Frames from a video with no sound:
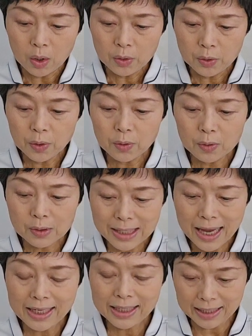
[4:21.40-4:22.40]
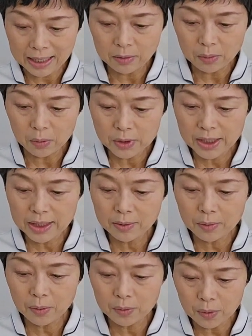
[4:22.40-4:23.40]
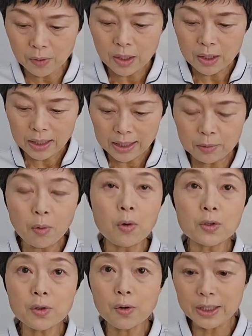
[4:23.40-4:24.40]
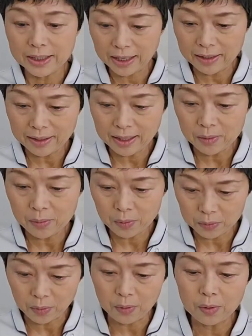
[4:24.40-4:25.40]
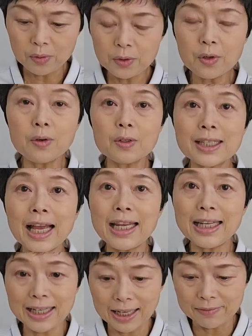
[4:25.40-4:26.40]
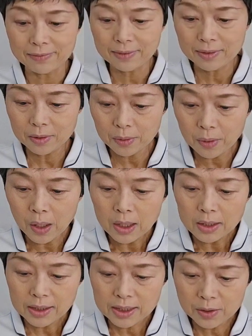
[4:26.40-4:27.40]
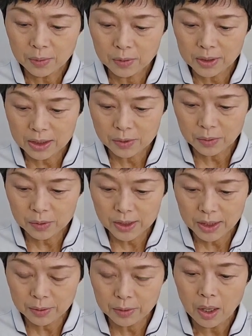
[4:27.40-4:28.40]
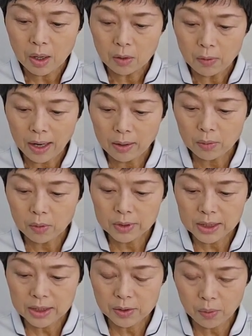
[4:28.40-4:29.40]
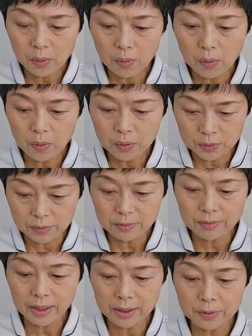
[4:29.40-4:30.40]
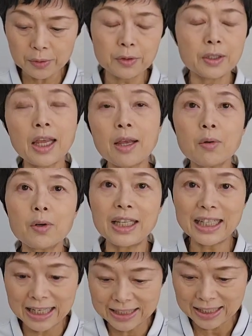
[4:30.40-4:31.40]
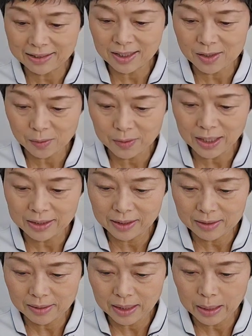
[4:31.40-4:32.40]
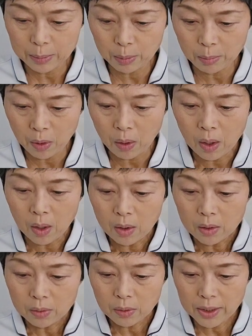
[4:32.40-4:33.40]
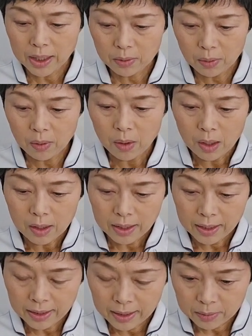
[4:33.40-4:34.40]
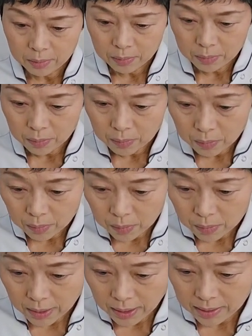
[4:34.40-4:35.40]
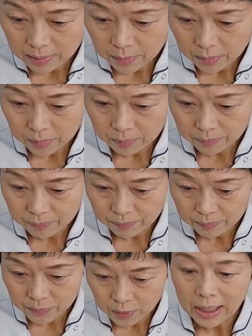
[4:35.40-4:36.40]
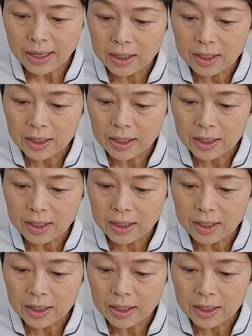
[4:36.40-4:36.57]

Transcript: 尿細管、おしっこのあの細い血管のこと、尿細管の異常で生じるファンコニン症候群っていう健康被害だったそうなんですけれども、これと、えー、っと今回のうんあ